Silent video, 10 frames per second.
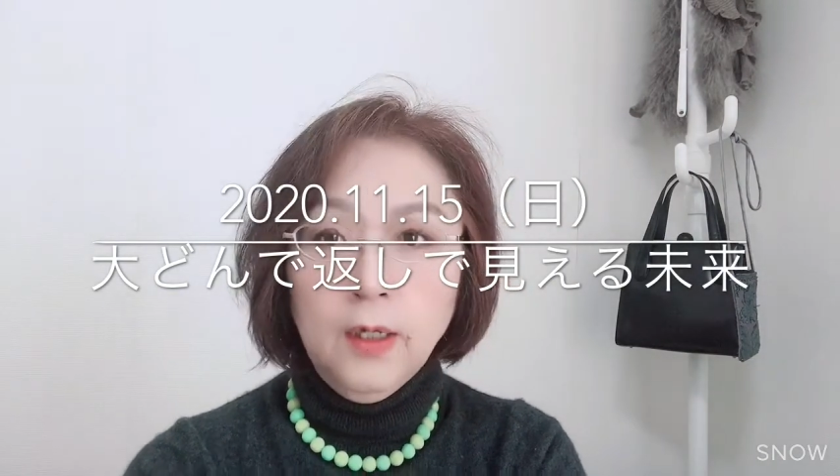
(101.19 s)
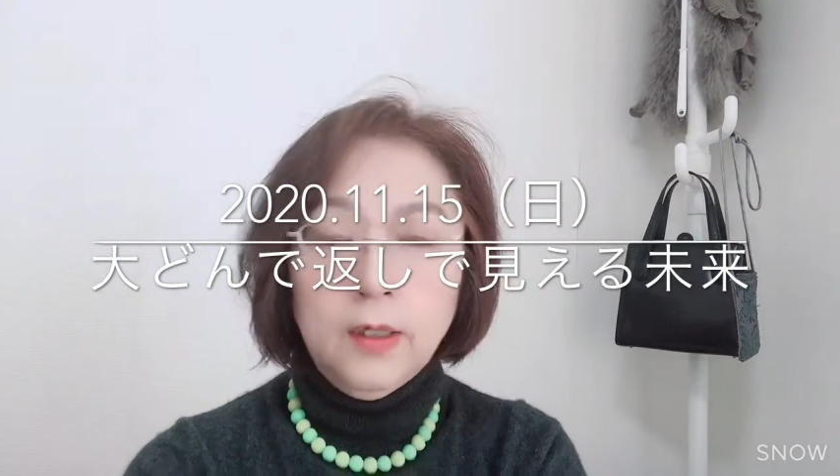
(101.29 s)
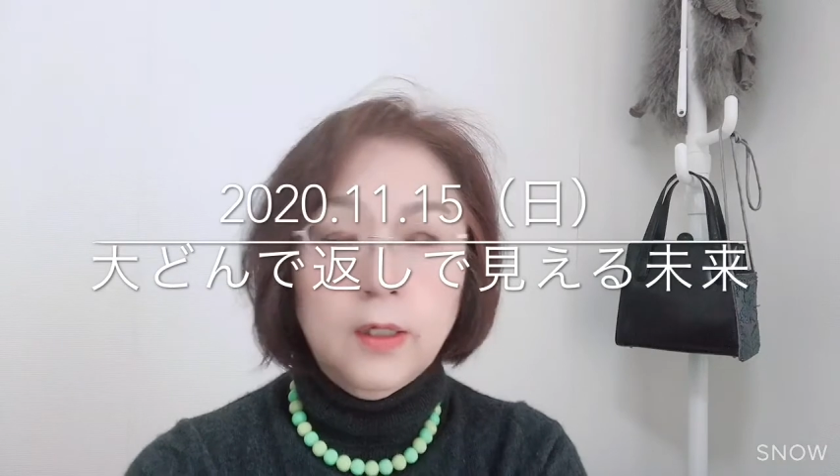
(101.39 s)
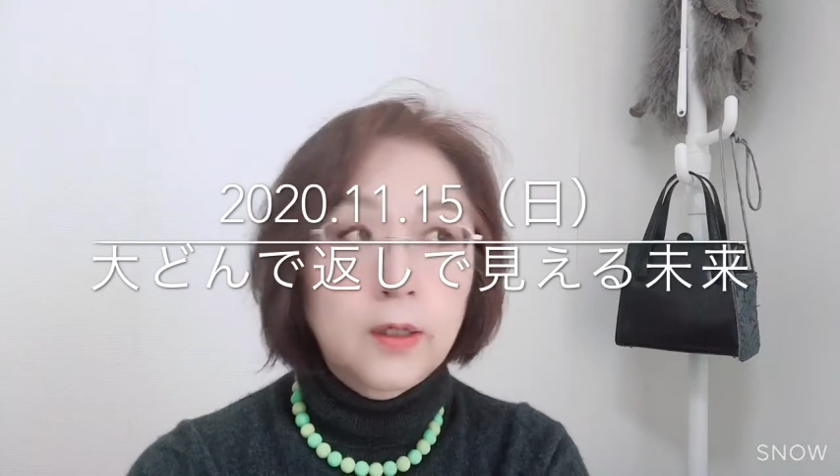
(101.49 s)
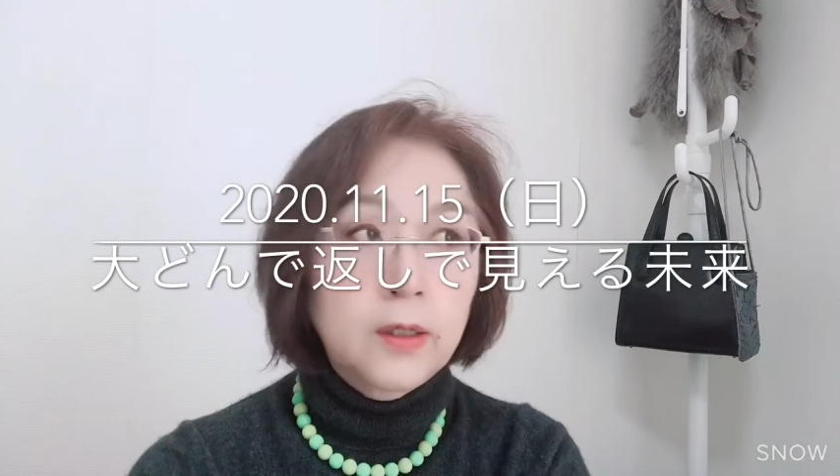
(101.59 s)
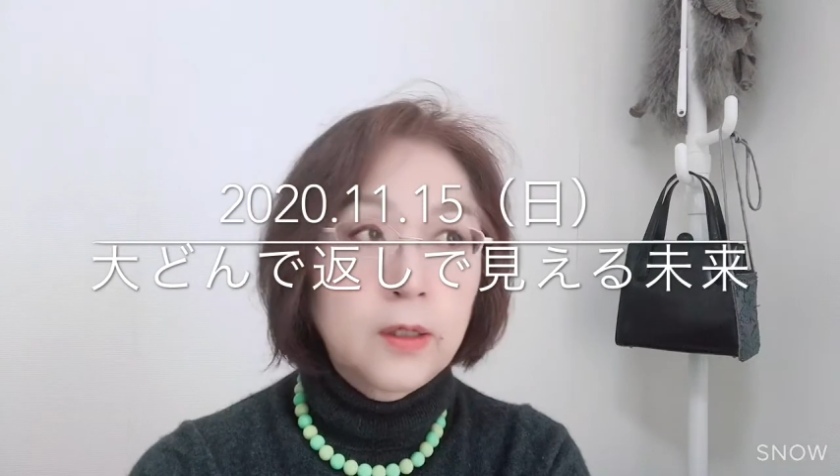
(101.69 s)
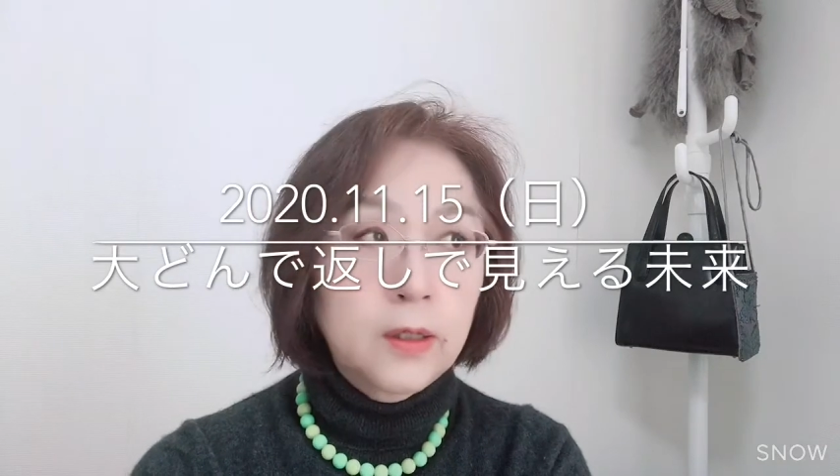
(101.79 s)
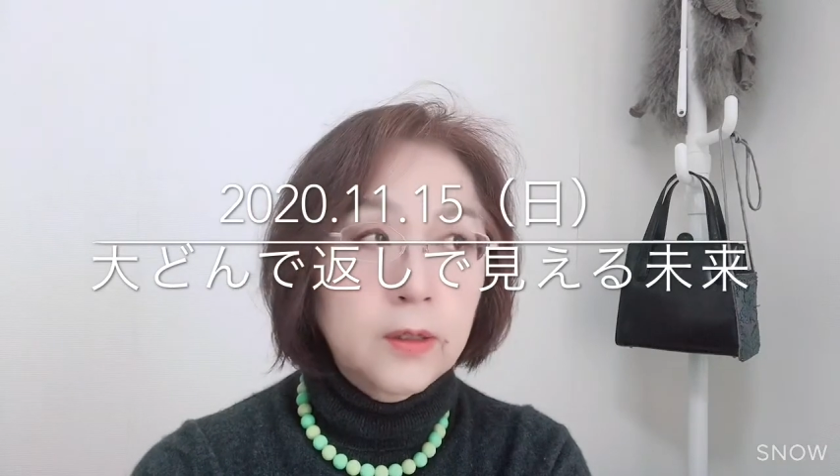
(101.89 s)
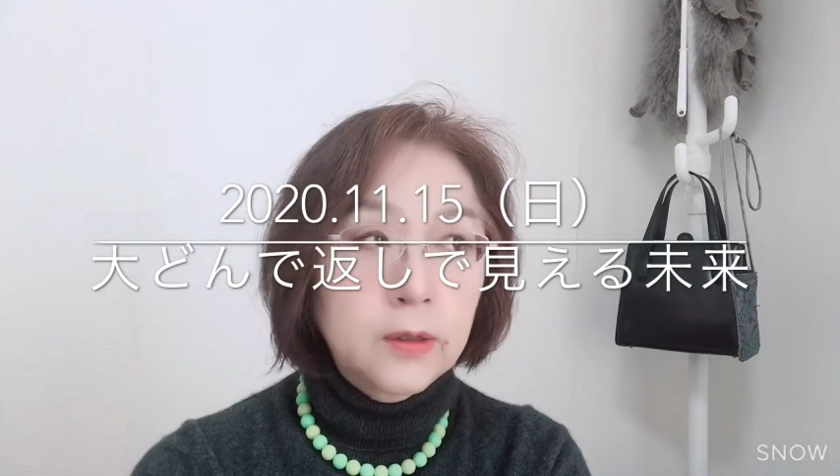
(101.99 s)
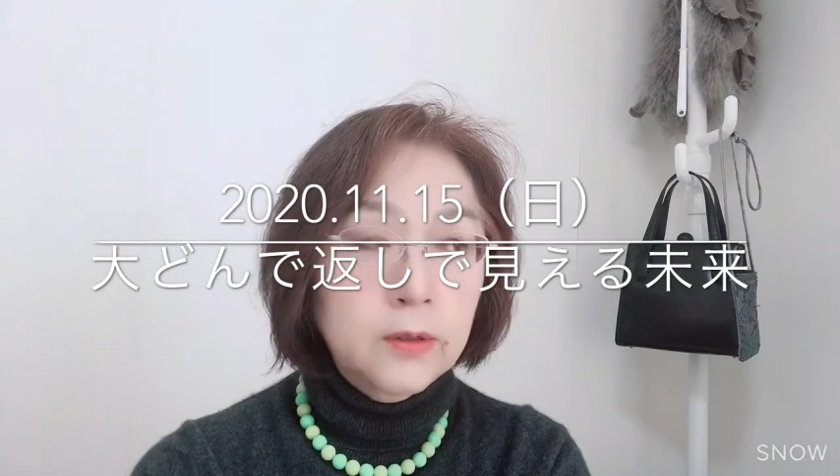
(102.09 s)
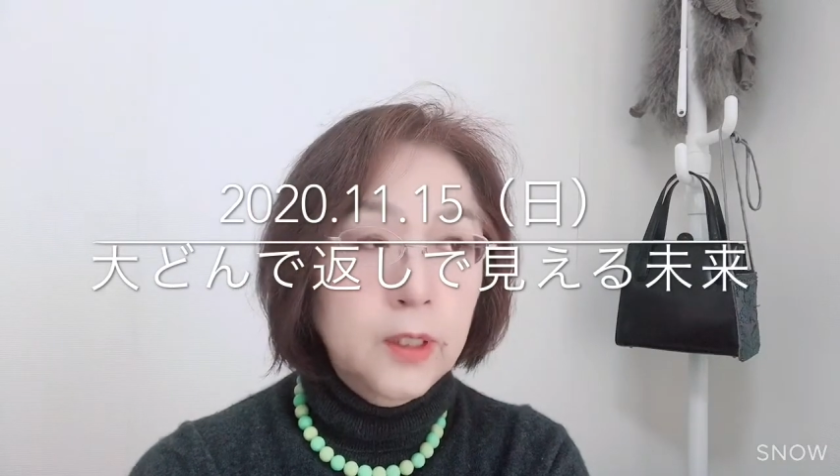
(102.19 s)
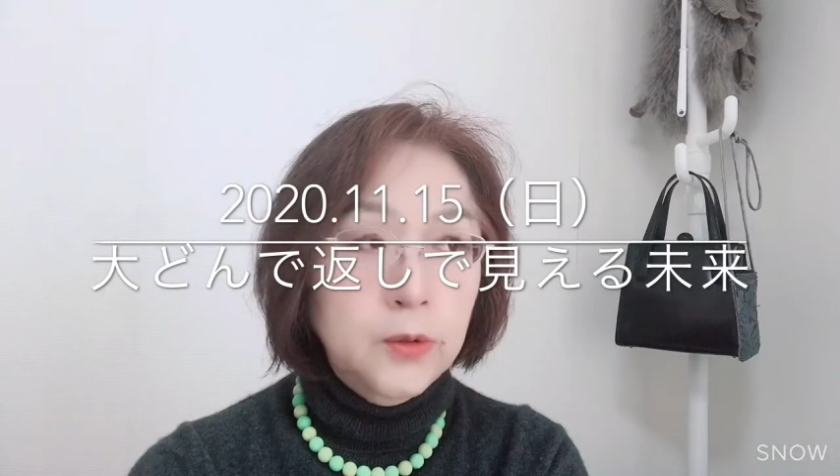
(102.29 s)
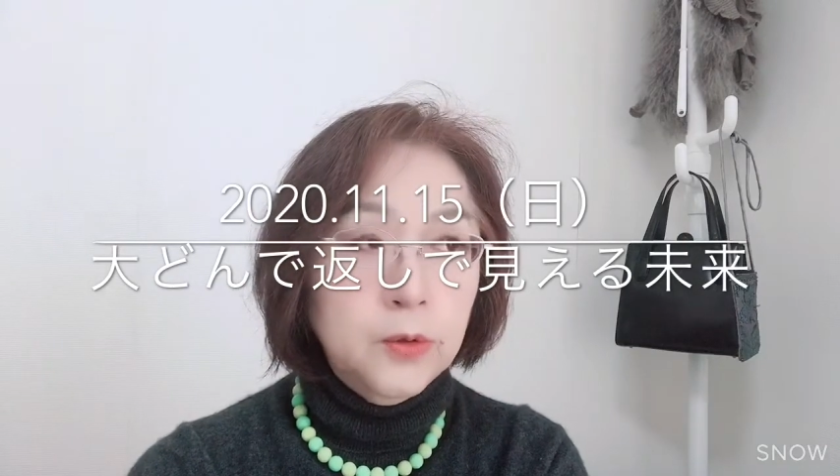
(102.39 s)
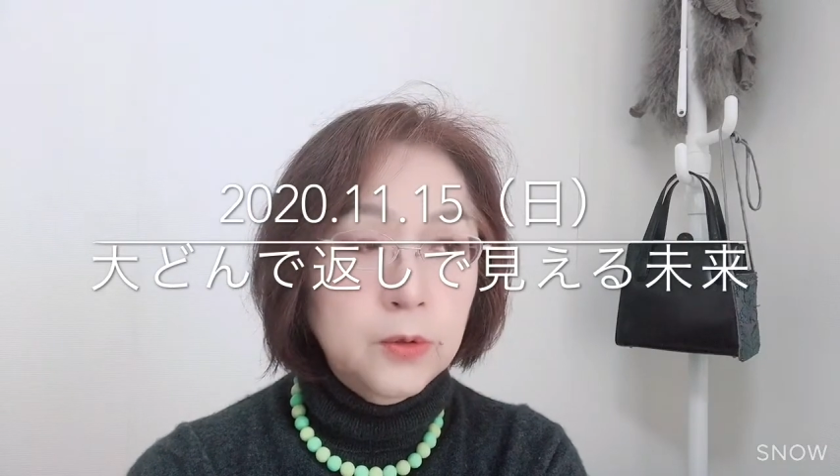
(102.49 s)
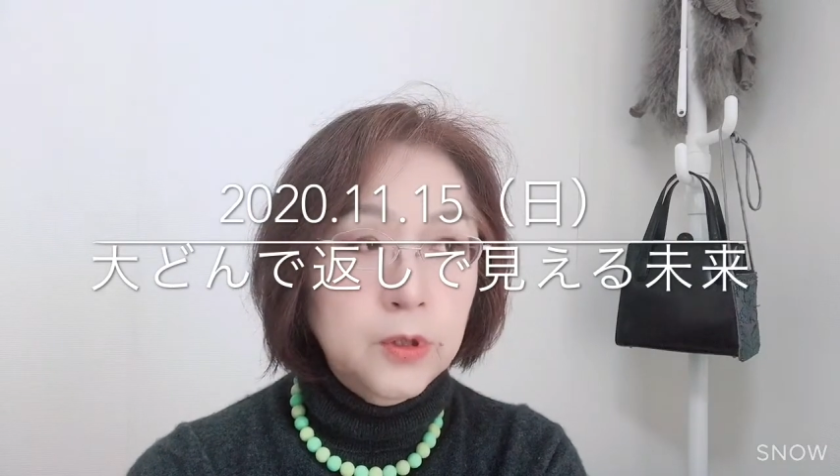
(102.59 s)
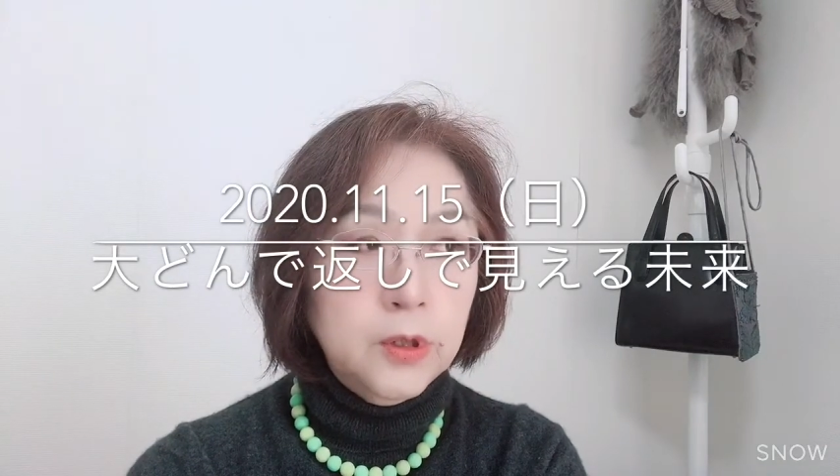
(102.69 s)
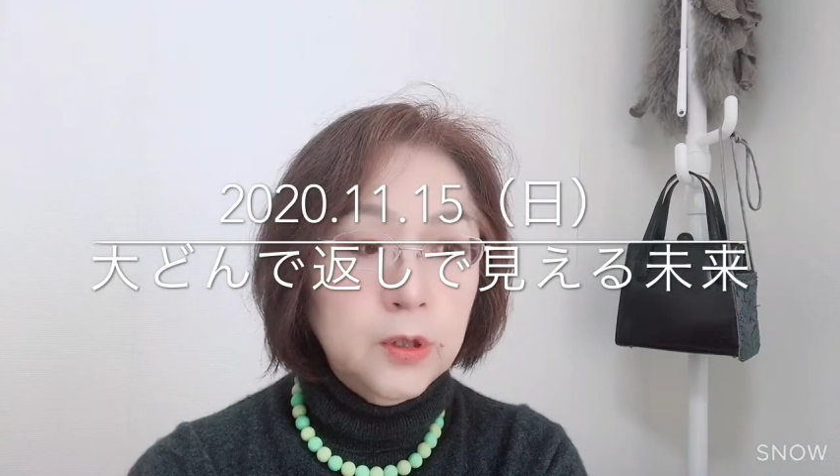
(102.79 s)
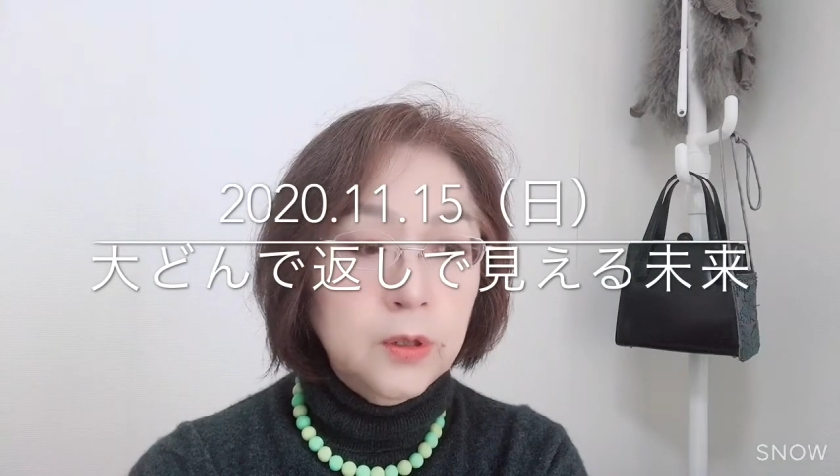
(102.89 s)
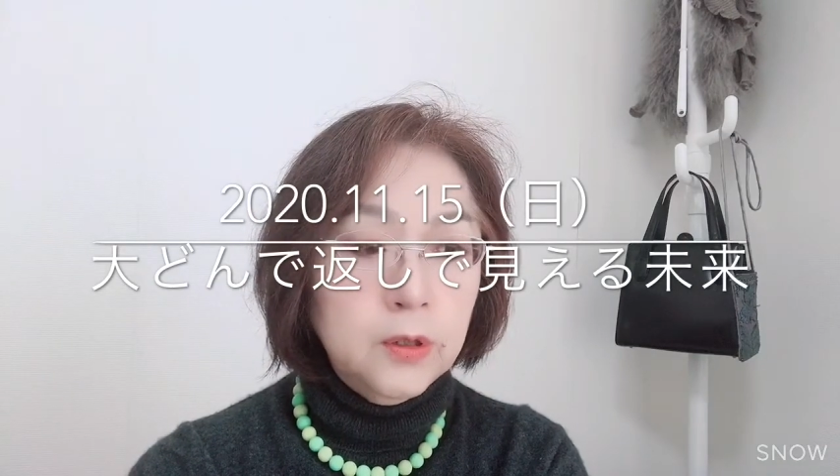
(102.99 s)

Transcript: えー、大統領に